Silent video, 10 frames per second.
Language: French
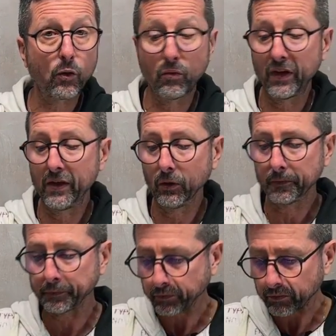
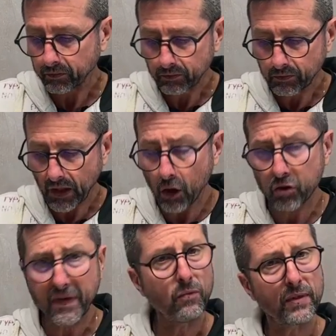inconvénients.
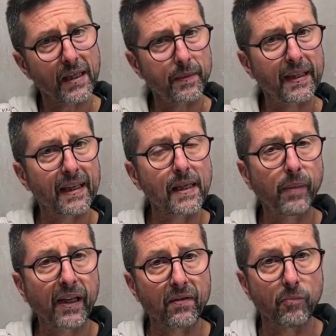Alors je vais vous expliquer
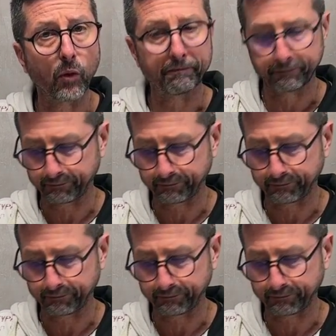ça brièvement.